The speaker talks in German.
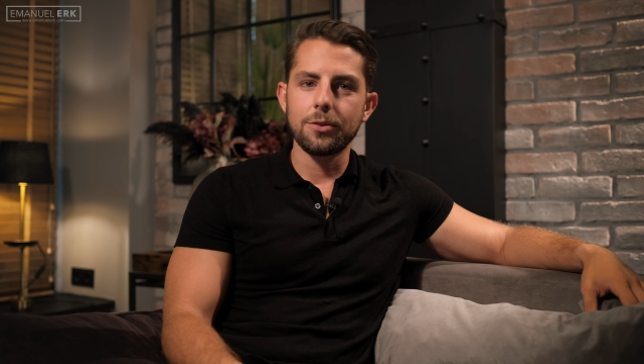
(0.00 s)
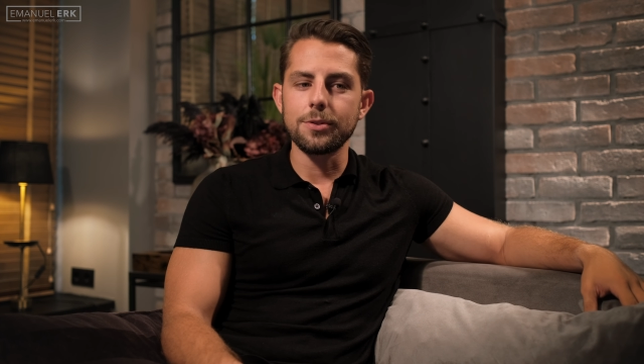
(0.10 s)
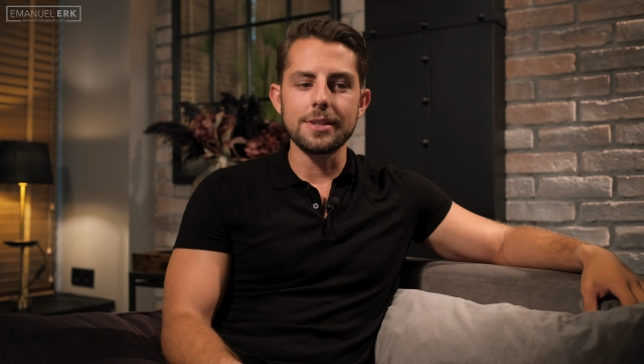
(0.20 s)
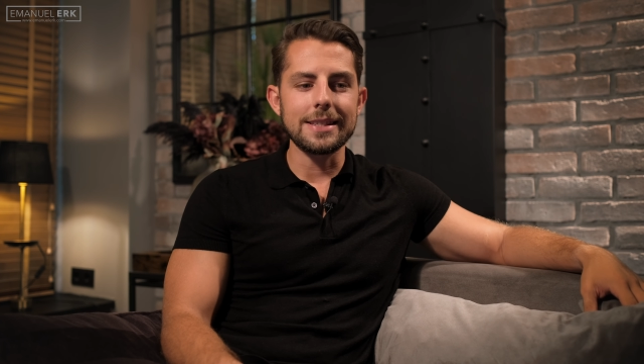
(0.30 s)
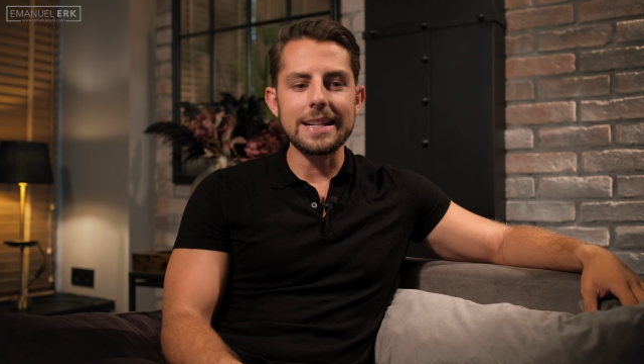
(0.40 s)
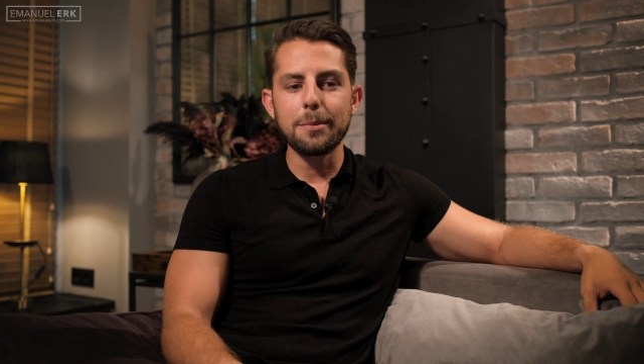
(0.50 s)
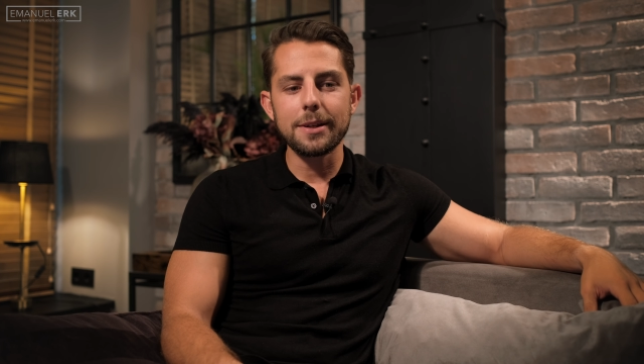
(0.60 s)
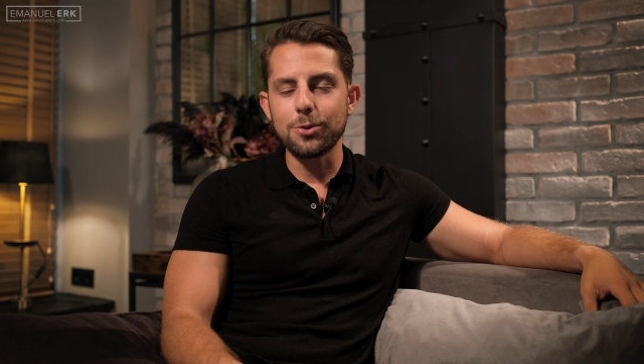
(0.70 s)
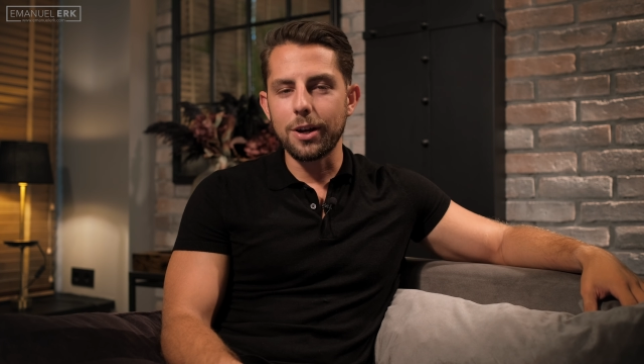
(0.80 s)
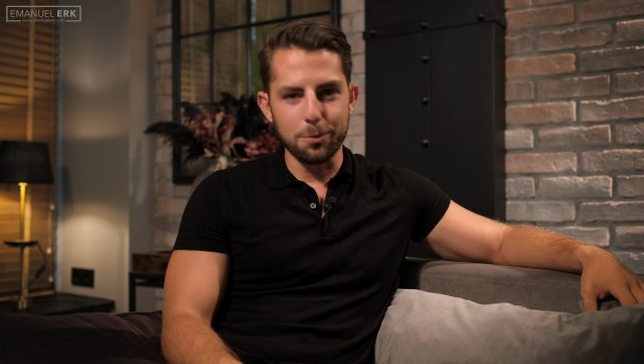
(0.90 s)
Uns
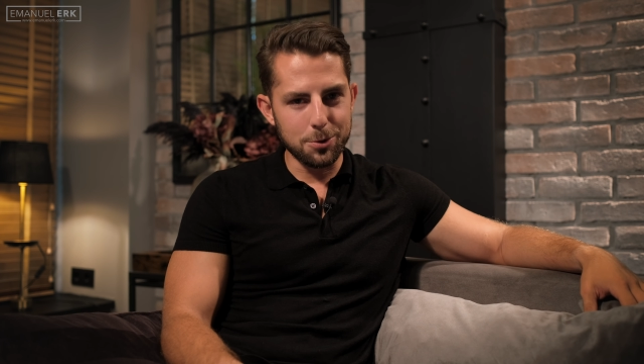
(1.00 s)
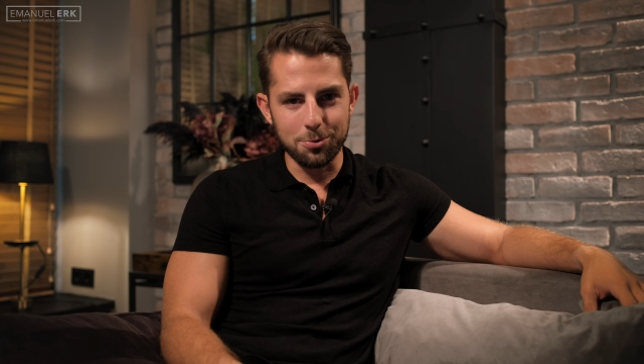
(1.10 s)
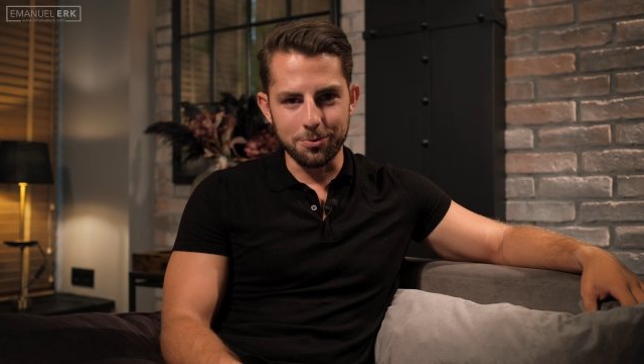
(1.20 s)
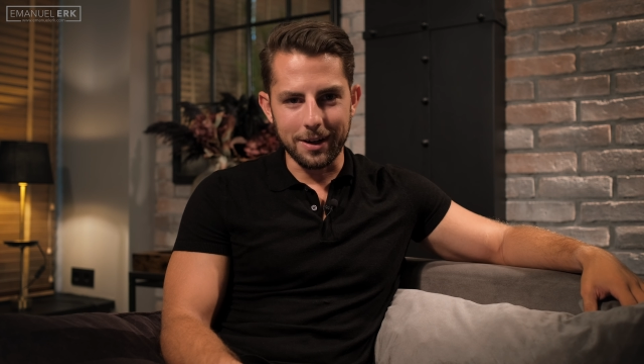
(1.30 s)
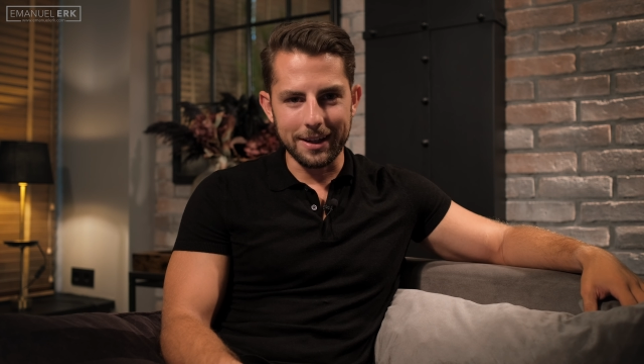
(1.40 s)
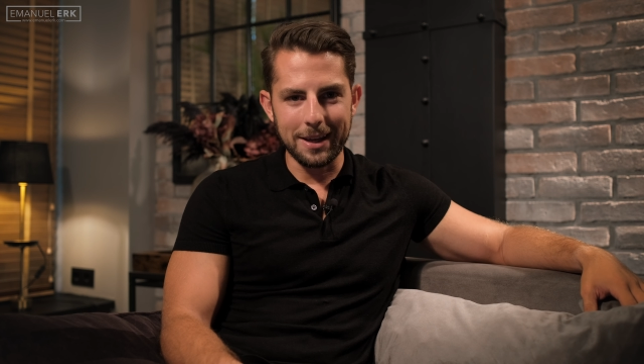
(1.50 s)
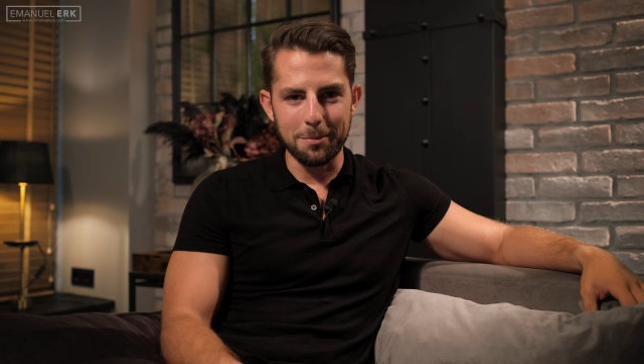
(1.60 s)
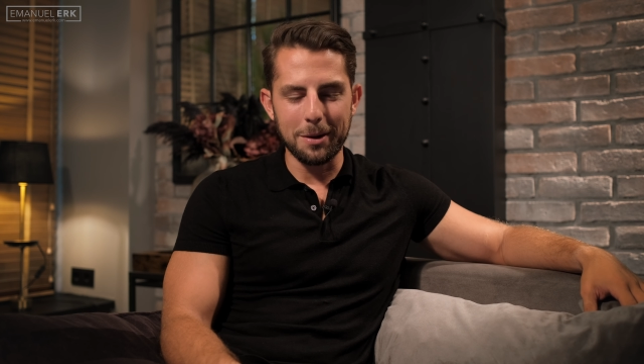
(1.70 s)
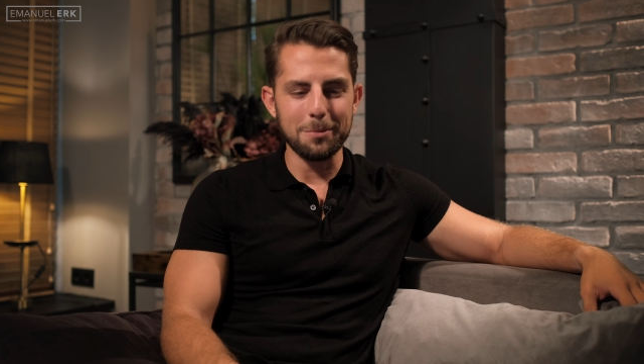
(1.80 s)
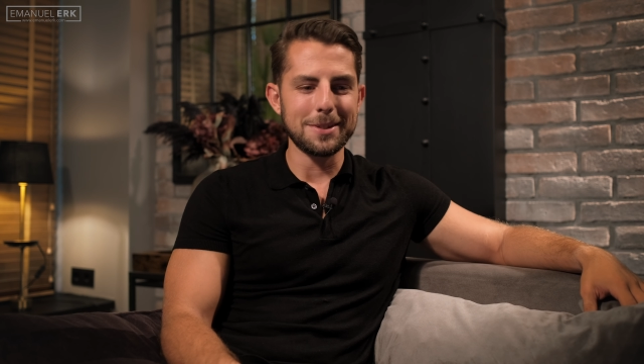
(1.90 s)
selber zur Adoption
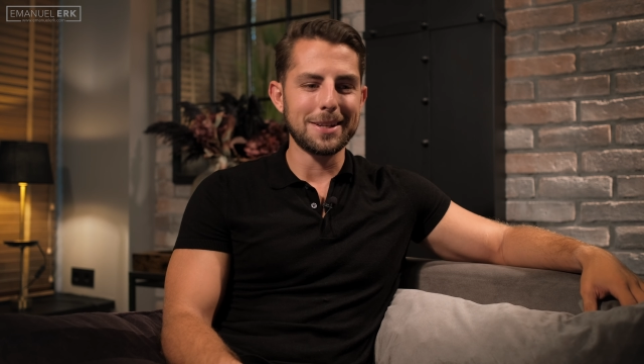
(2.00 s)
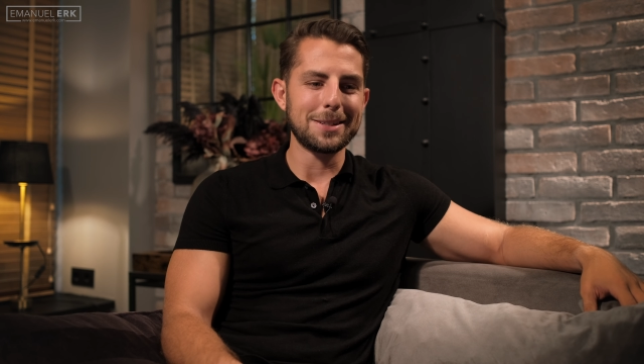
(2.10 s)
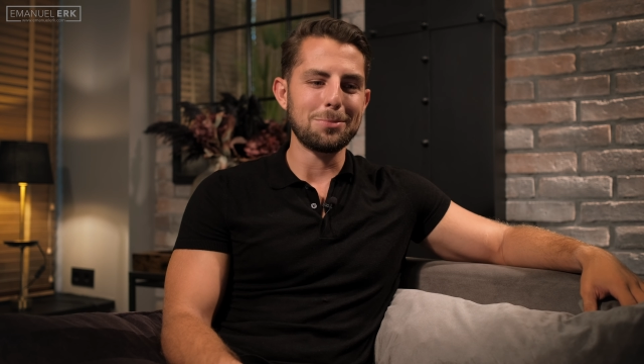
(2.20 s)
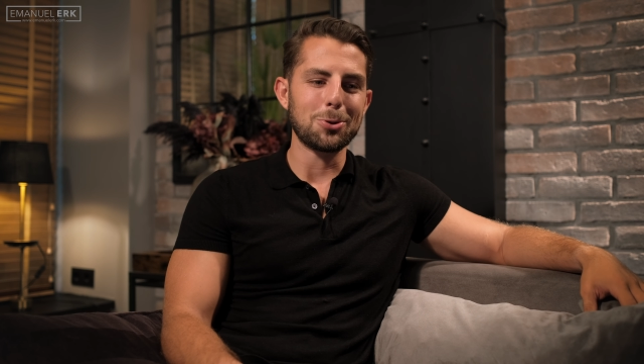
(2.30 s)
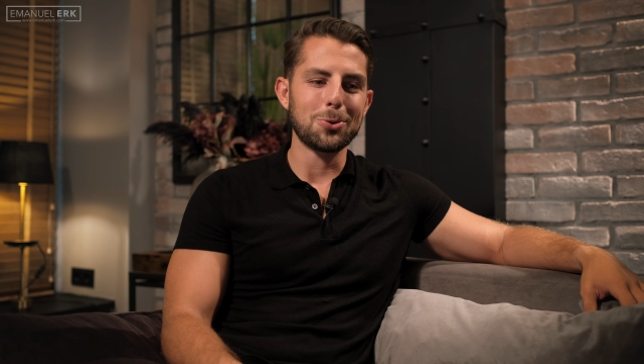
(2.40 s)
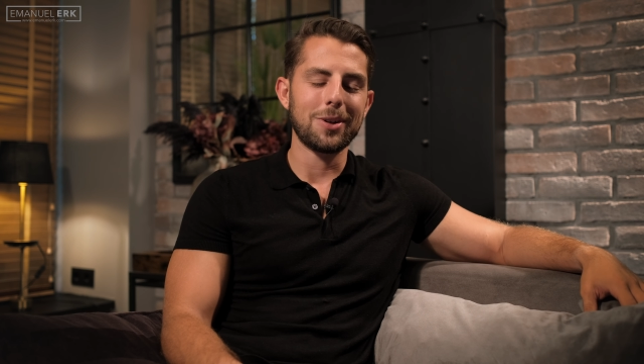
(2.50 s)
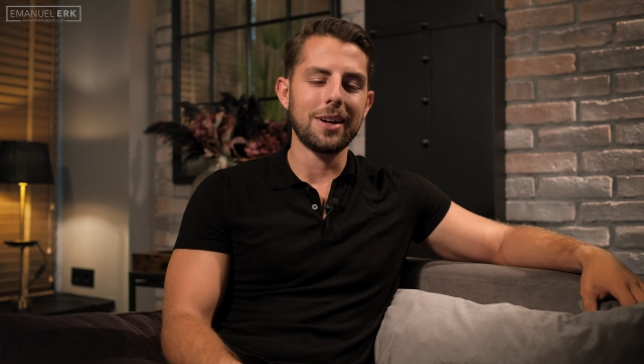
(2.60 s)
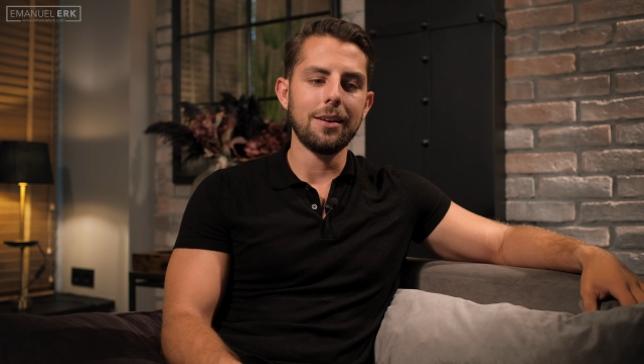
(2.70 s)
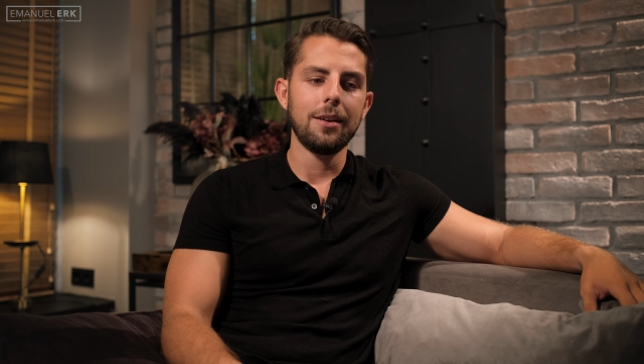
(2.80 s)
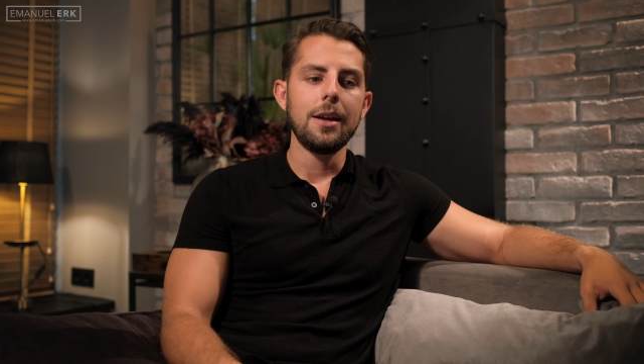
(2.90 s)
freigeben, ein bisschen nach dem Motto.
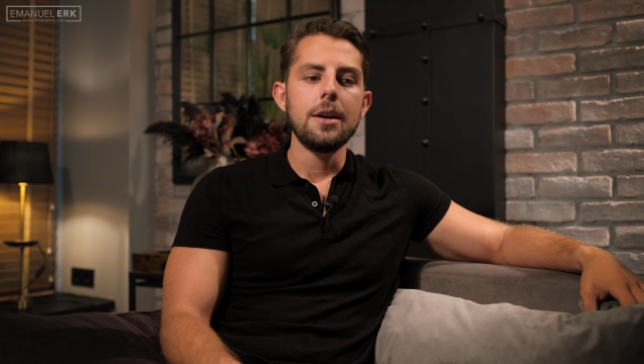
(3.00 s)
Ja?